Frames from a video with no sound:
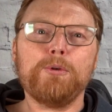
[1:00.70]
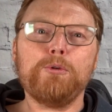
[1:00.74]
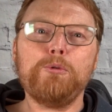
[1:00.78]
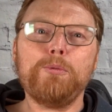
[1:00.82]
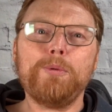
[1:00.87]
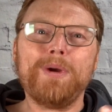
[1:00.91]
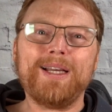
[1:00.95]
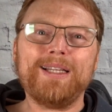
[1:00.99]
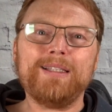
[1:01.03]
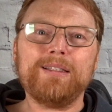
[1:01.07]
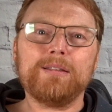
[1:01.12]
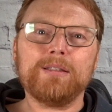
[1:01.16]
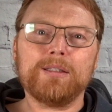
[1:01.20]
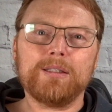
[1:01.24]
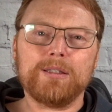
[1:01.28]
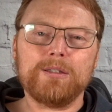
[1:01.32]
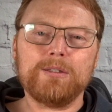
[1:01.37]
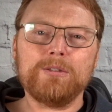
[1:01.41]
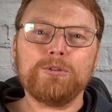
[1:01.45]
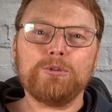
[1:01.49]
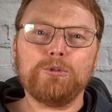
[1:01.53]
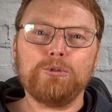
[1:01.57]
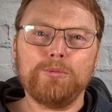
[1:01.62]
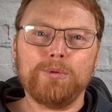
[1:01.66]
über einen
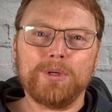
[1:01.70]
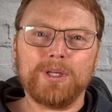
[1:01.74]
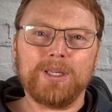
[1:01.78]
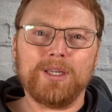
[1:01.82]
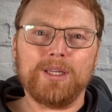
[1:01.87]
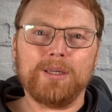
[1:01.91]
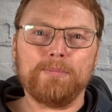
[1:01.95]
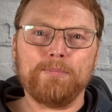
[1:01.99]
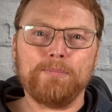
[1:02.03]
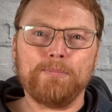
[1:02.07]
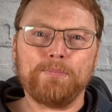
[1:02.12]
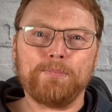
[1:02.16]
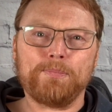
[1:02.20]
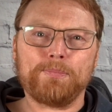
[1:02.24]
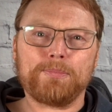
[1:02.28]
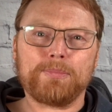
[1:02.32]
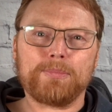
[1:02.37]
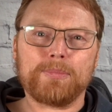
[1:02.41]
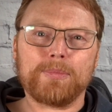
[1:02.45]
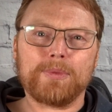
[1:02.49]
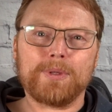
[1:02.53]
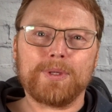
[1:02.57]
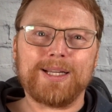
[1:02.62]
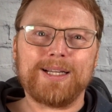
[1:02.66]
Dritten zu übergeben.
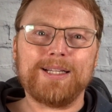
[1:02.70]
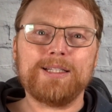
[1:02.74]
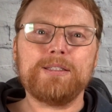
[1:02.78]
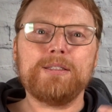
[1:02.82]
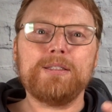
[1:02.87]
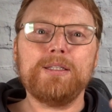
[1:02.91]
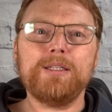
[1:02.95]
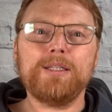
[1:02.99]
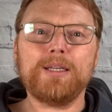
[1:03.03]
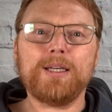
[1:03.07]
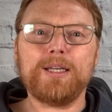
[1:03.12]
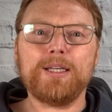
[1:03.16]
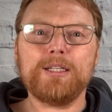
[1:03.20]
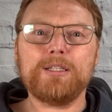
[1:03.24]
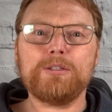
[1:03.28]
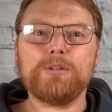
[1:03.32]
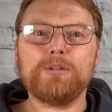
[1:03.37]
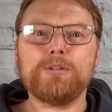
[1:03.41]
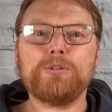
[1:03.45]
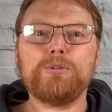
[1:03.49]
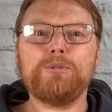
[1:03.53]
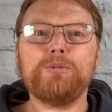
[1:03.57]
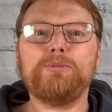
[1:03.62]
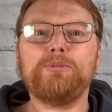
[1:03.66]
Als Sicherheit
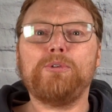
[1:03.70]
sollst du